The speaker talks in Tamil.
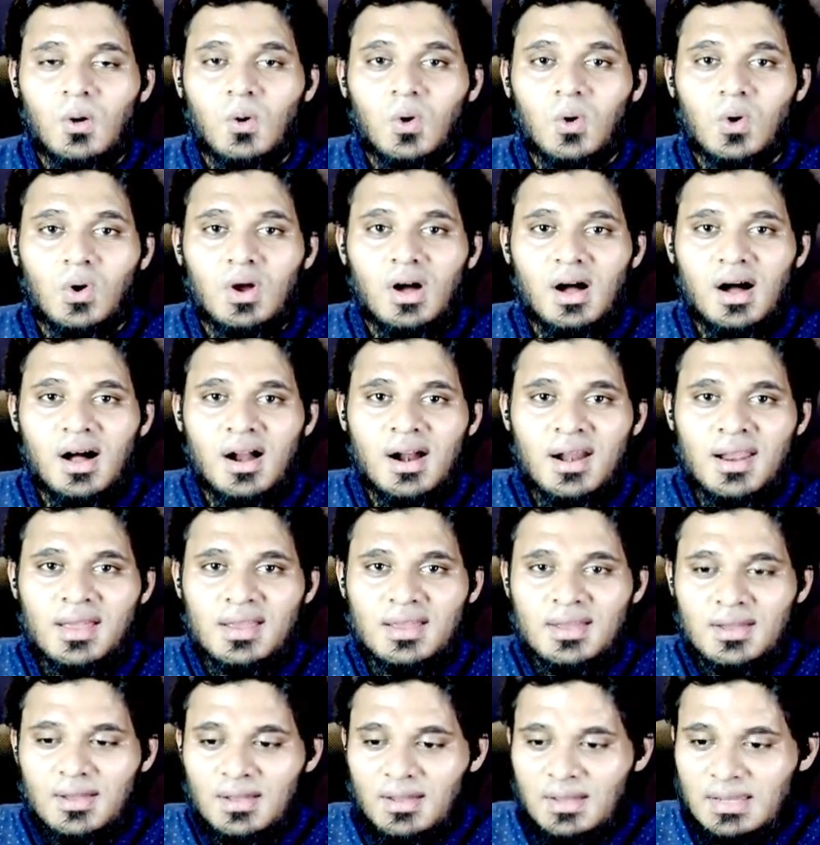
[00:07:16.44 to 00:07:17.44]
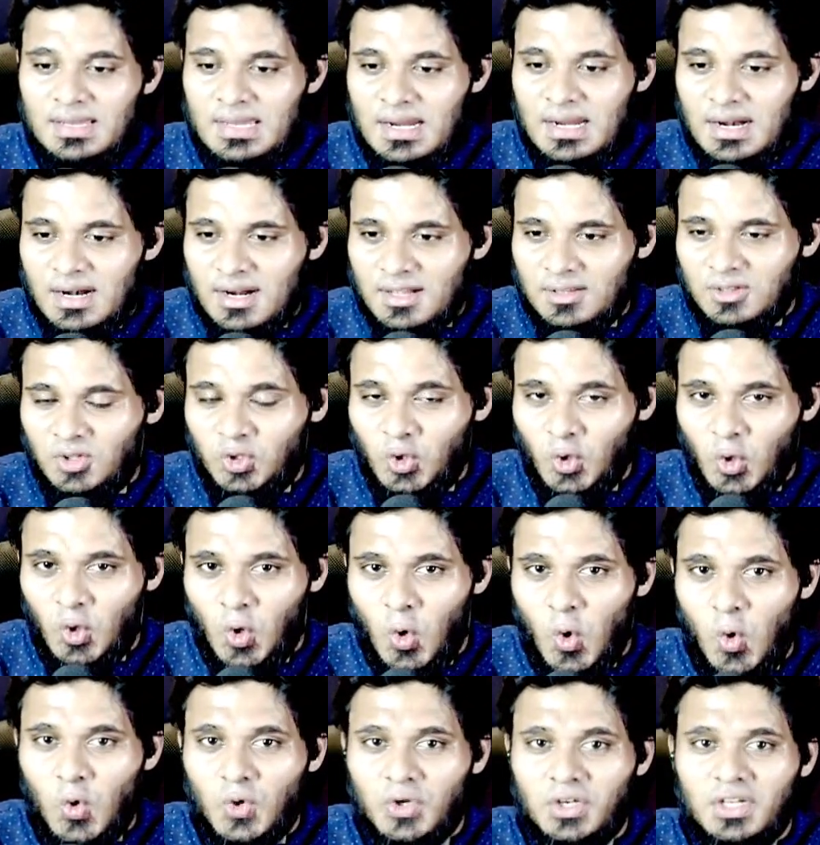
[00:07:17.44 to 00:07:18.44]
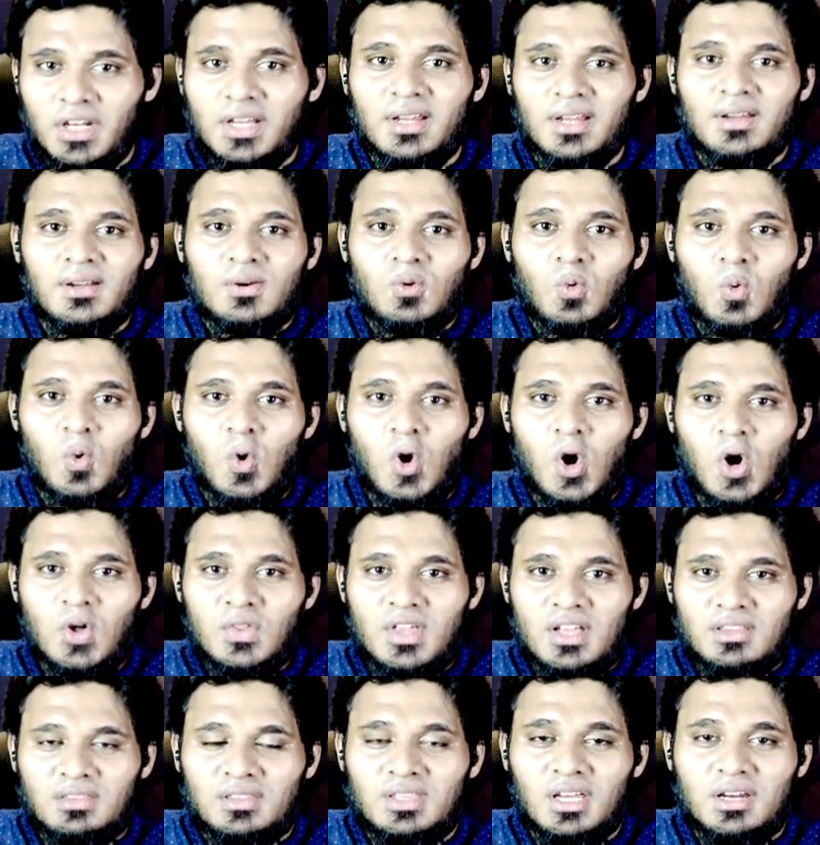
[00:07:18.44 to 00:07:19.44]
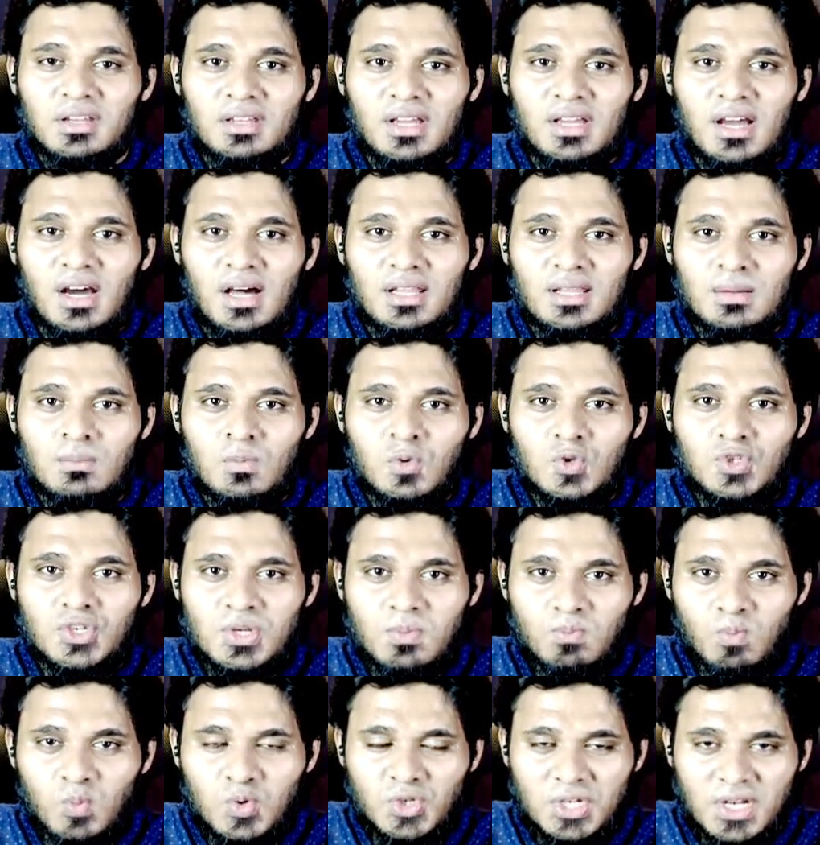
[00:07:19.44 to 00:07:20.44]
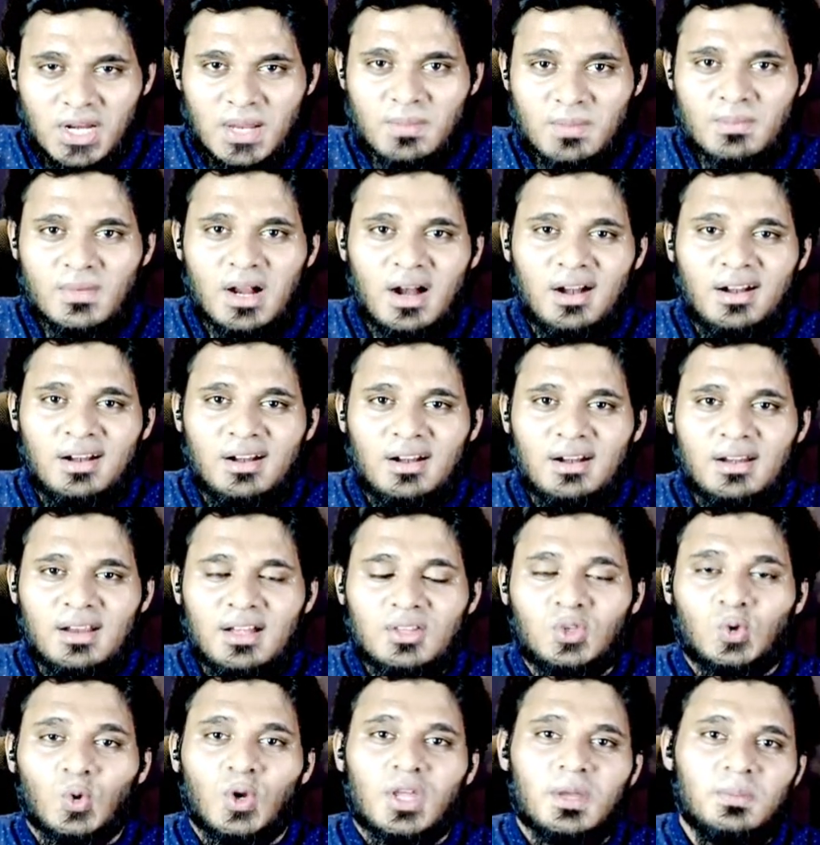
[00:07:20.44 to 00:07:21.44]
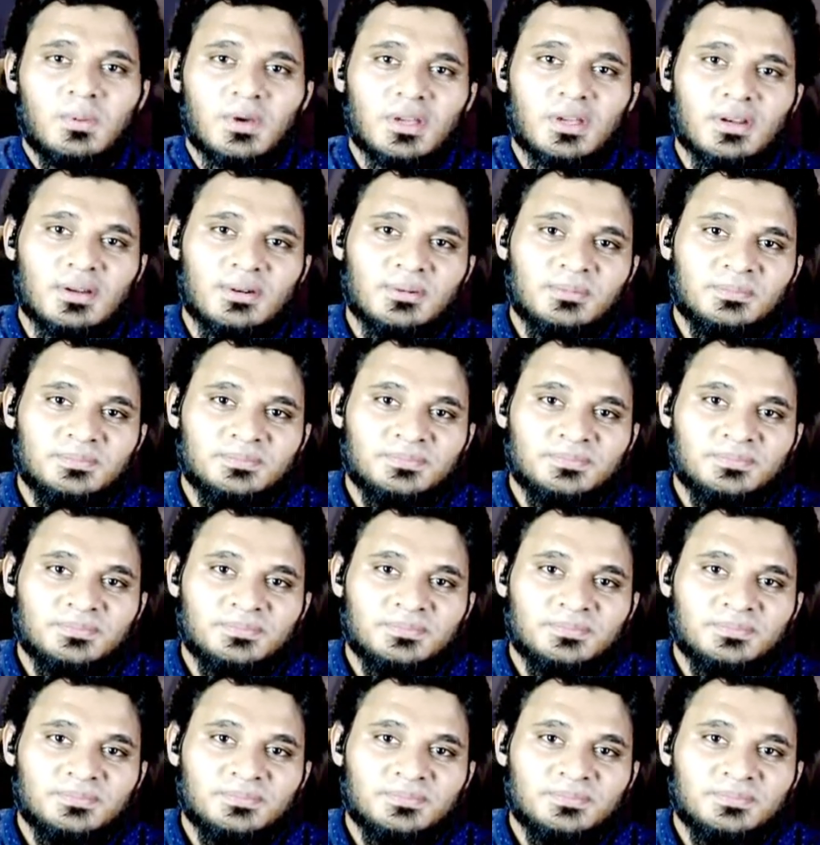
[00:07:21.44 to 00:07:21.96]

குர்ஆனை எழுத்து கூட்டி ஓத தெரியாத முஸ்லிம்கள் எத்துணை பேர்